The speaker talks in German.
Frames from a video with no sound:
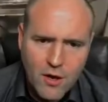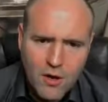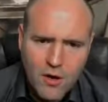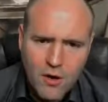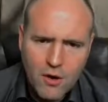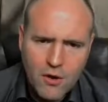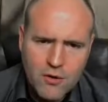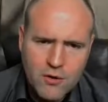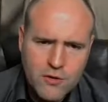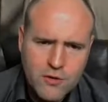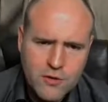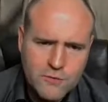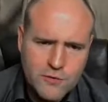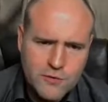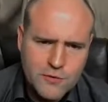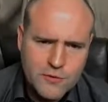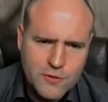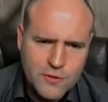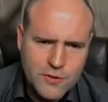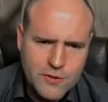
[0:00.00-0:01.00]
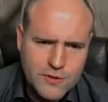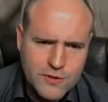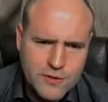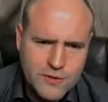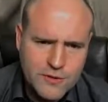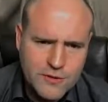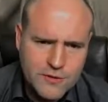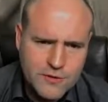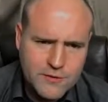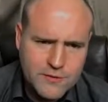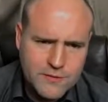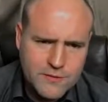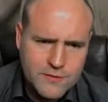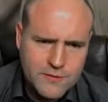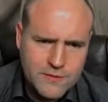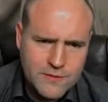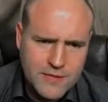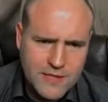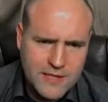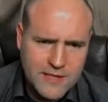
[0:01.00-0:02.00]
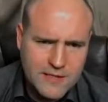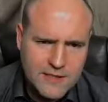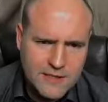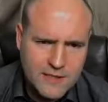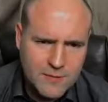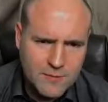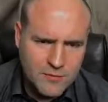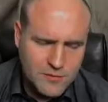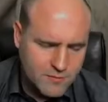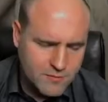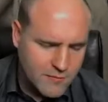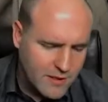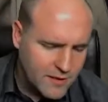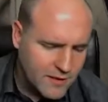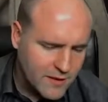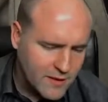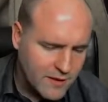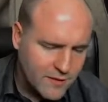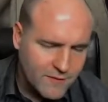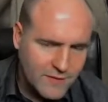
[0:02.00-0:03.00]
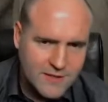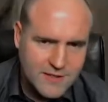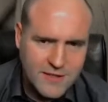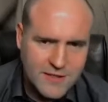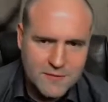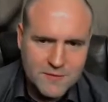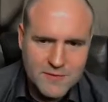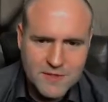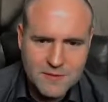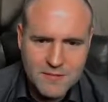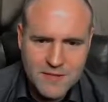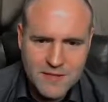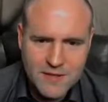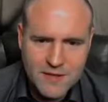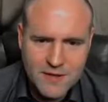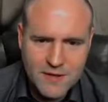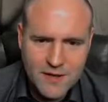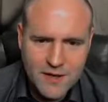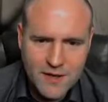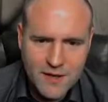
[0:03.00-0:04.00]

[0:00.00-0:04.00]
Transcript: Ach Gott, wie goldig. Kann ich den kaputt machen? Was kann ich mit dem machen?